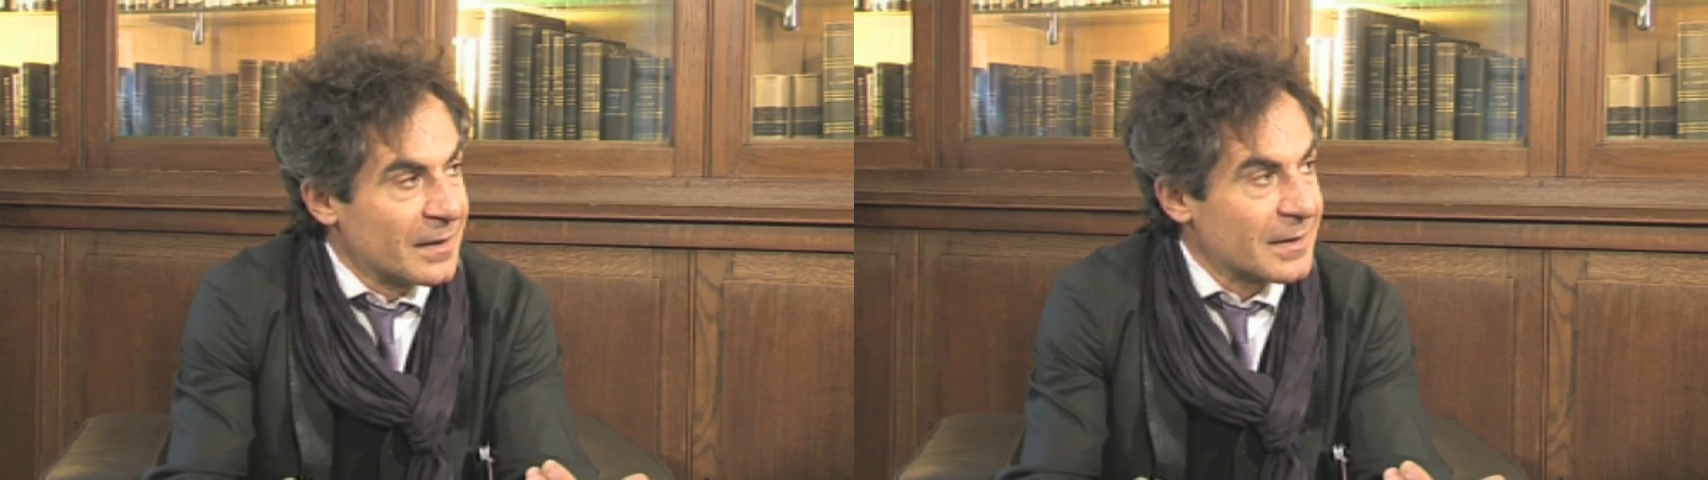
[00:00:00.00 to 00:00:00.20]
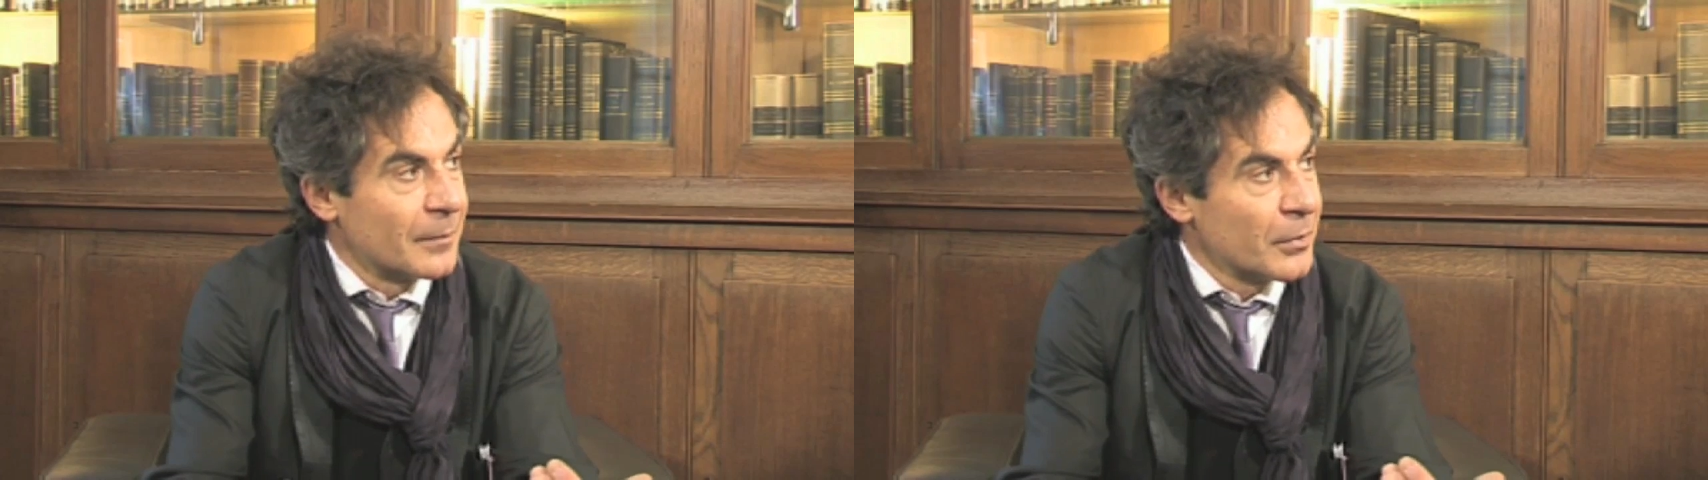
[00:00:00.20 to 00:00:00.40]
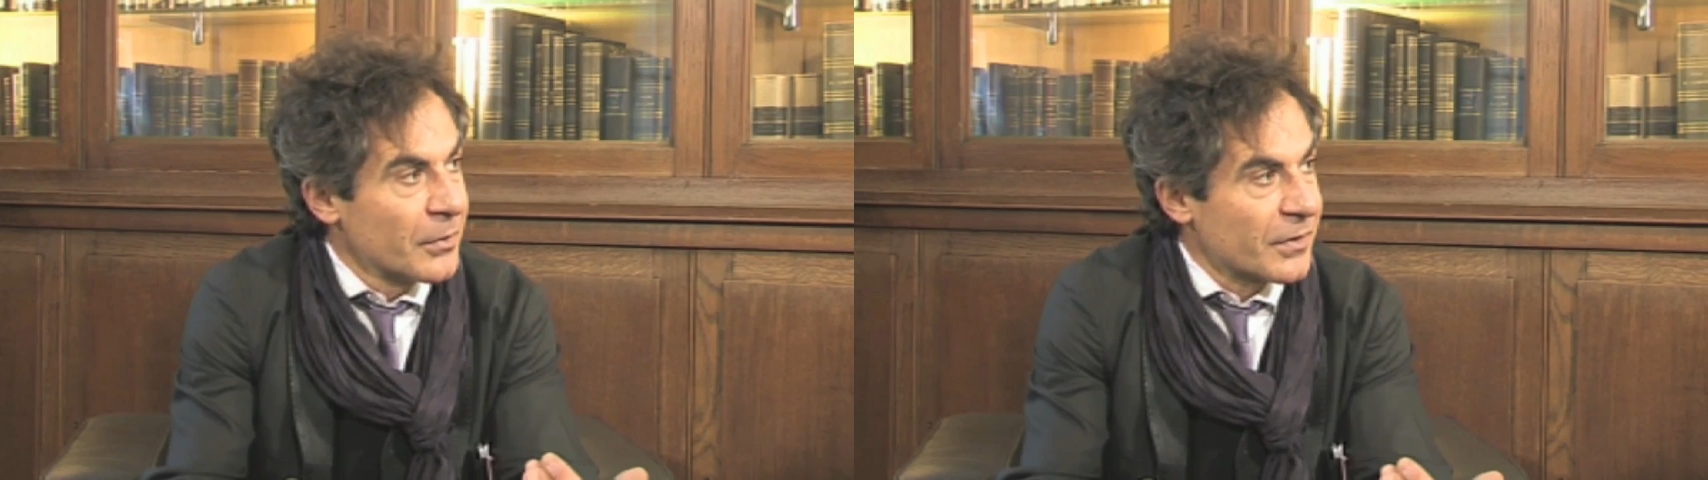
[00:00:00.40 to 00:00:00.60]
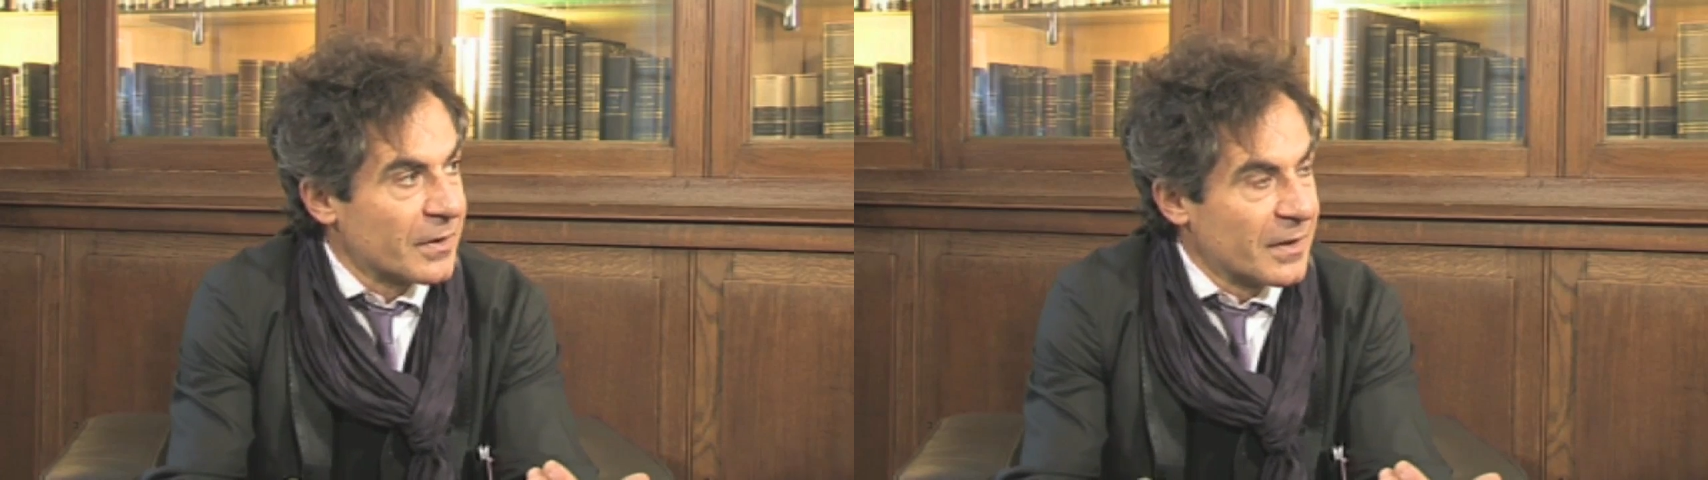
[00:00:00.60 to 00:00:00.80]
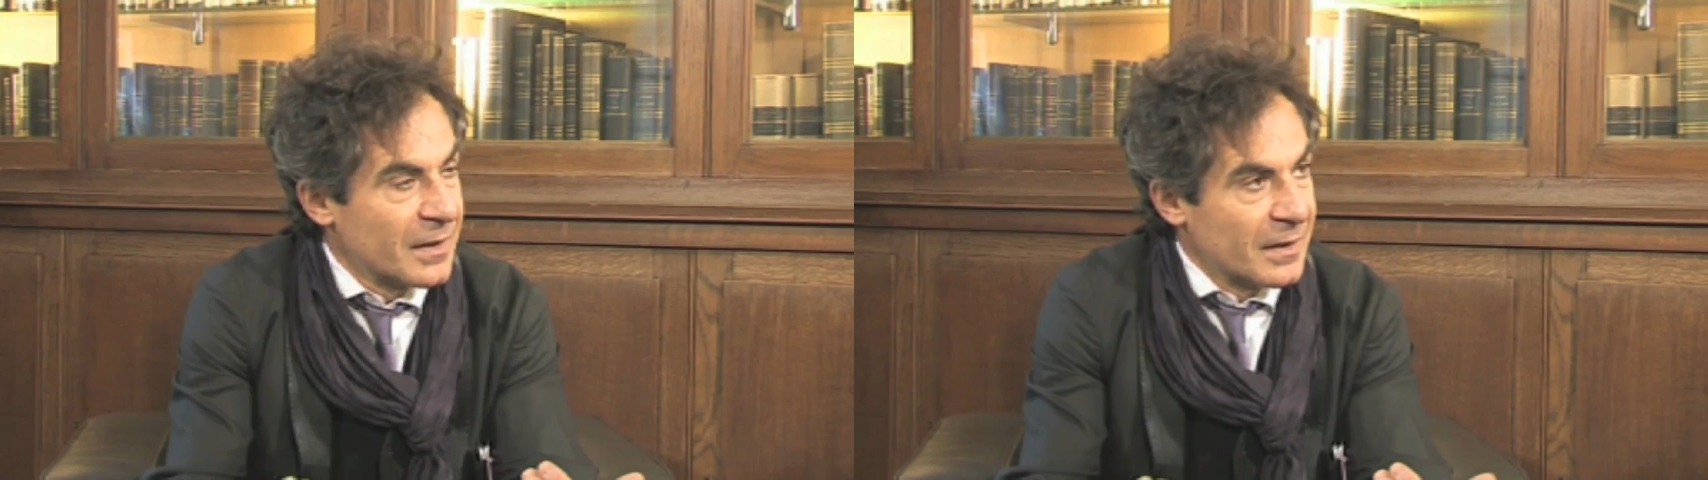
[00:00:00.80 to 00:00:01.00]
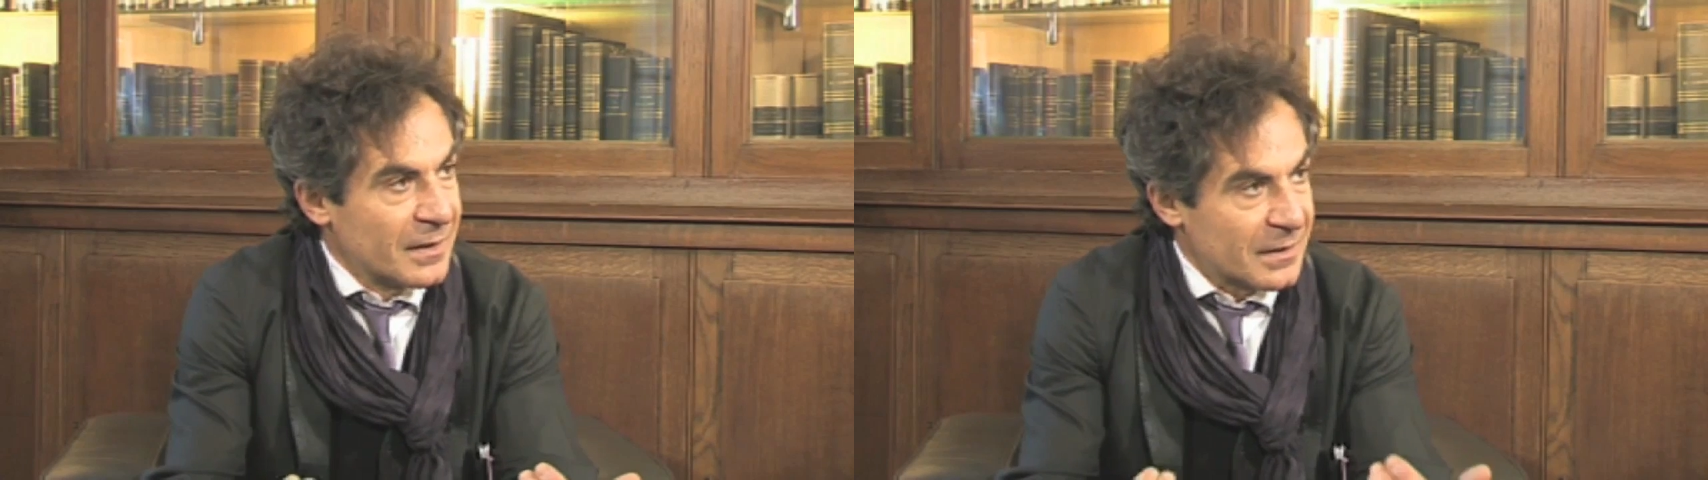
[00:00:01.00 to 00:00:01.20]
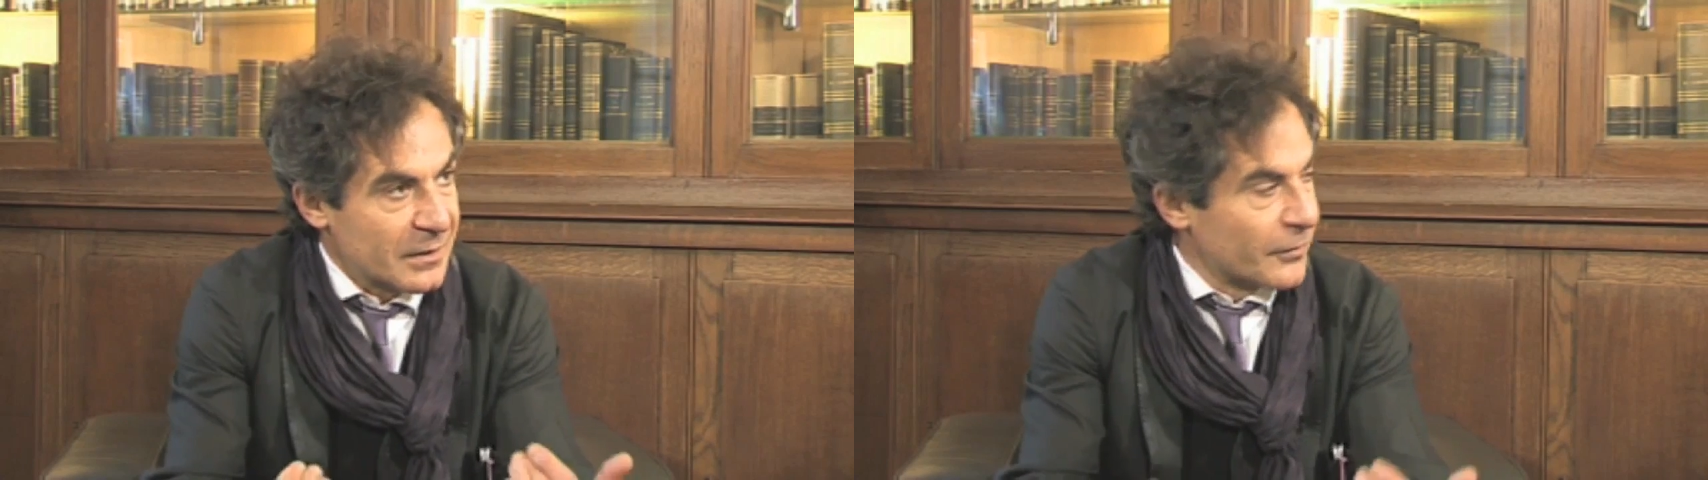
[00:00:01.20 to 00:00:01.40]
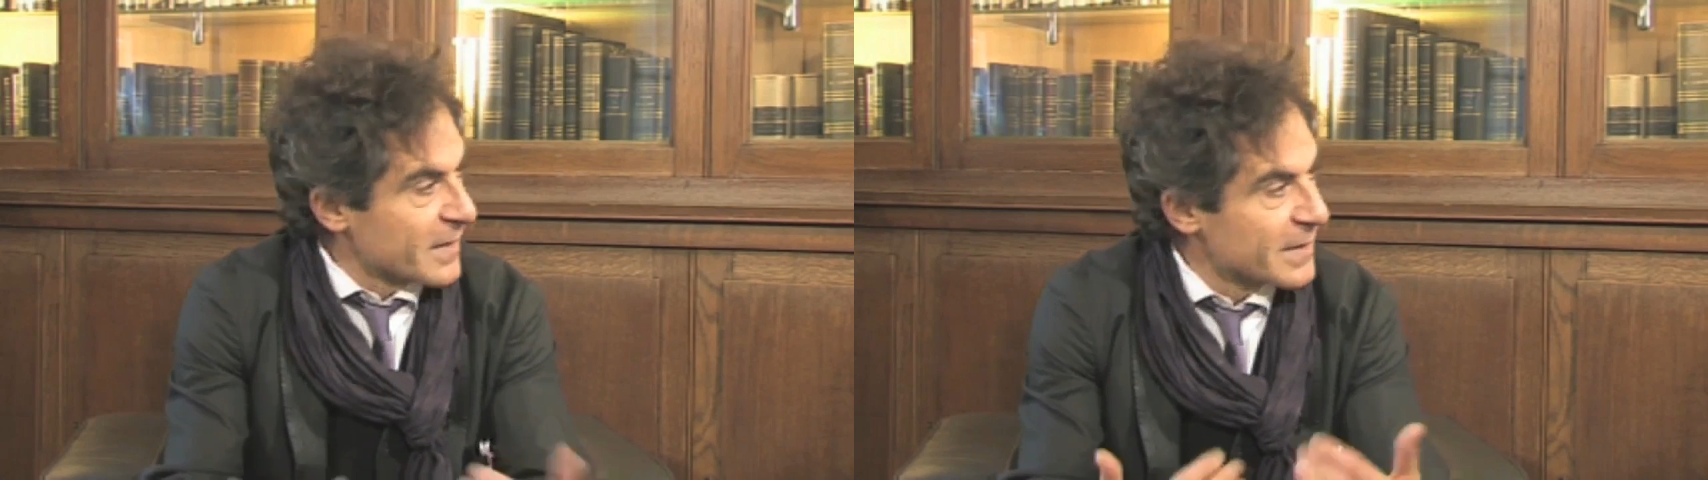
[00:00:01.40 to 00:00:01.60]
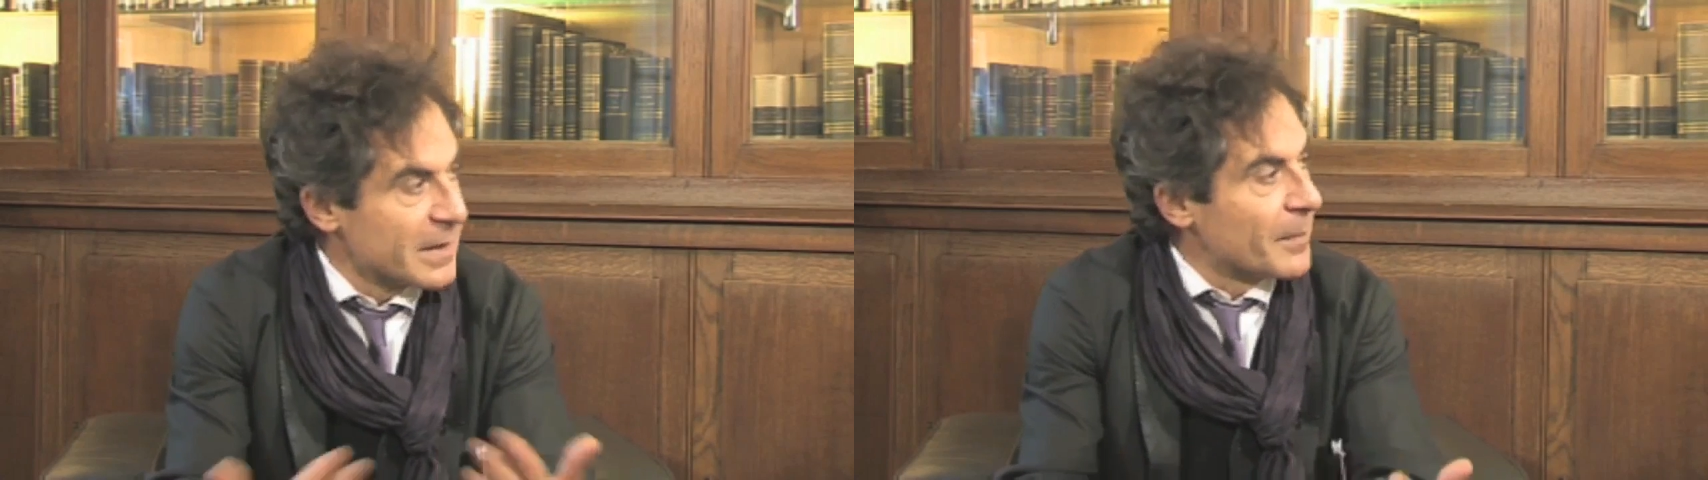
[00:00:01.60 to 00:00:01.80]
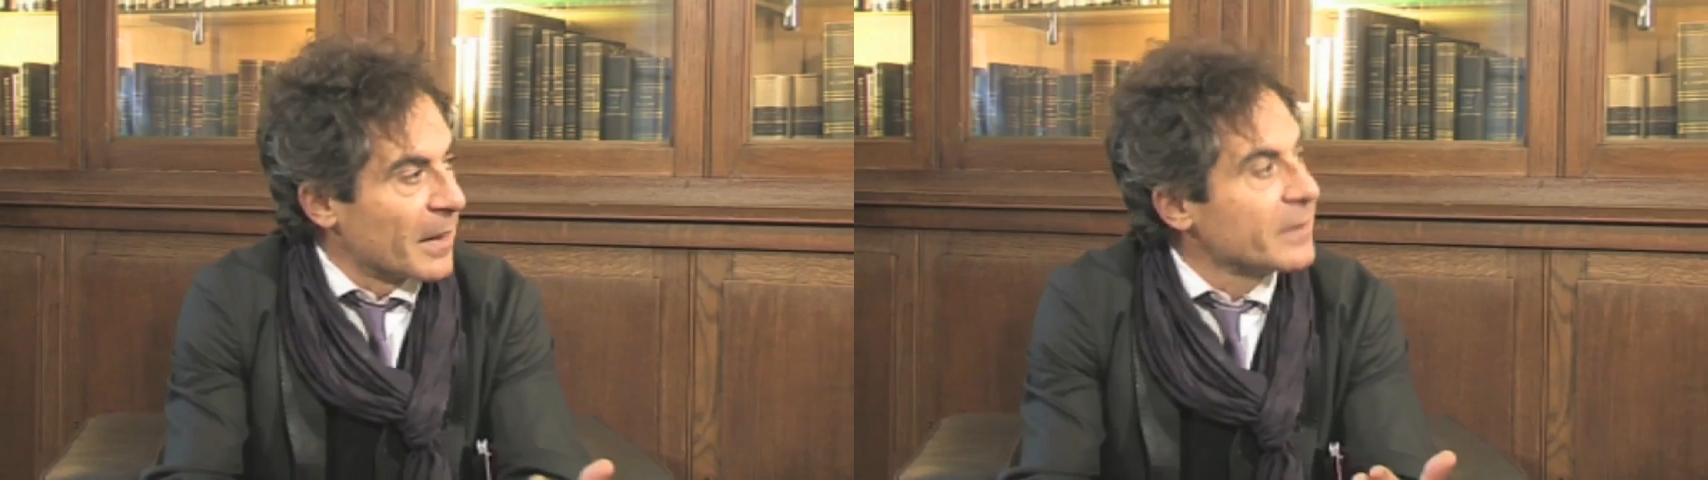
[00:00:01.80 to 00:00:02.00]
s'impose. Ce qu'il faut faire,
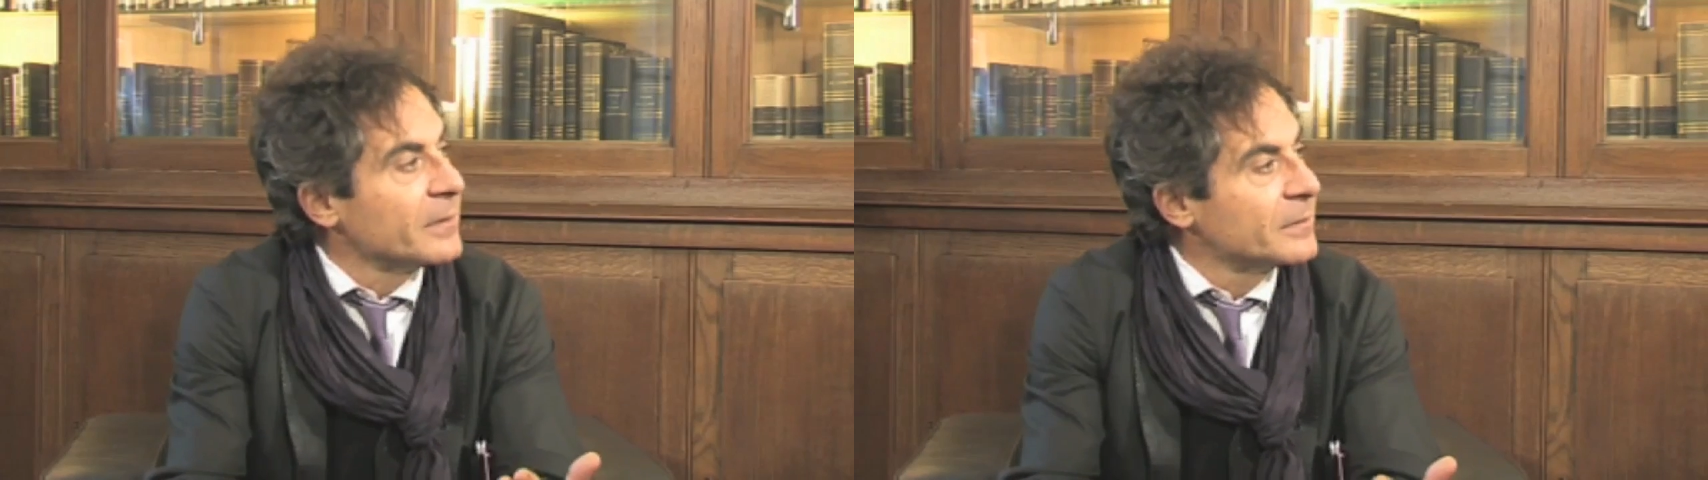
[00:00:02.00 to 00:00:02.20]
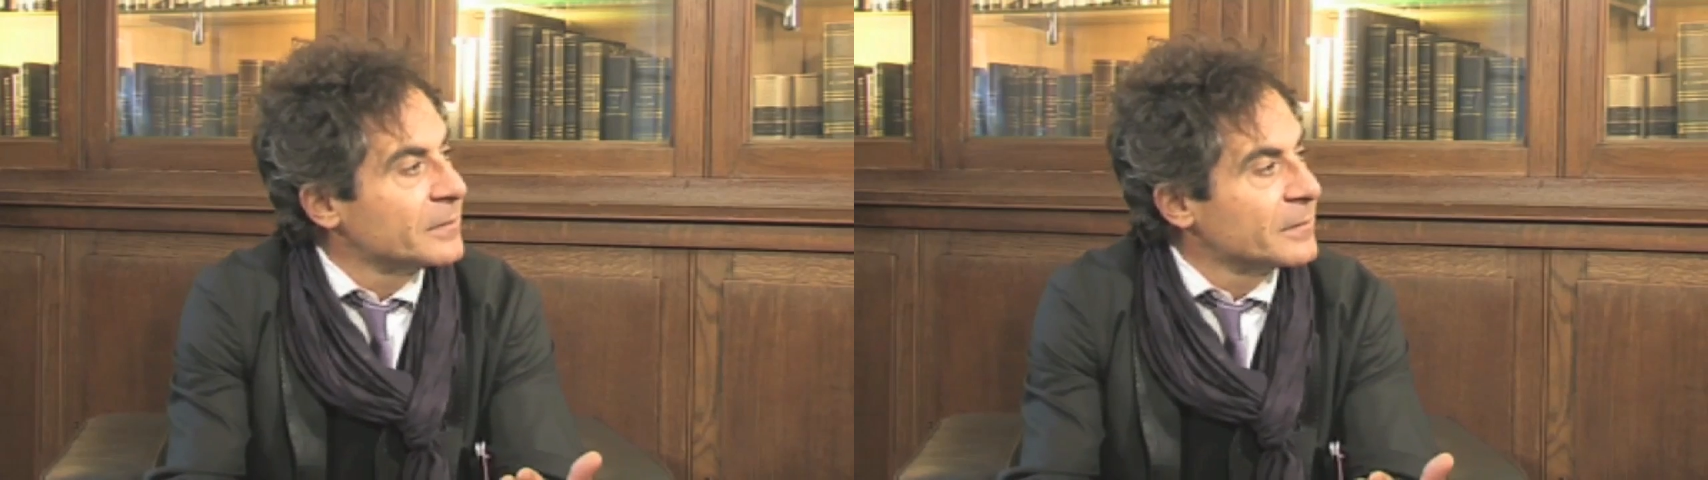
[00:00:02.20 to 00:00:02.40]
c'est des paris.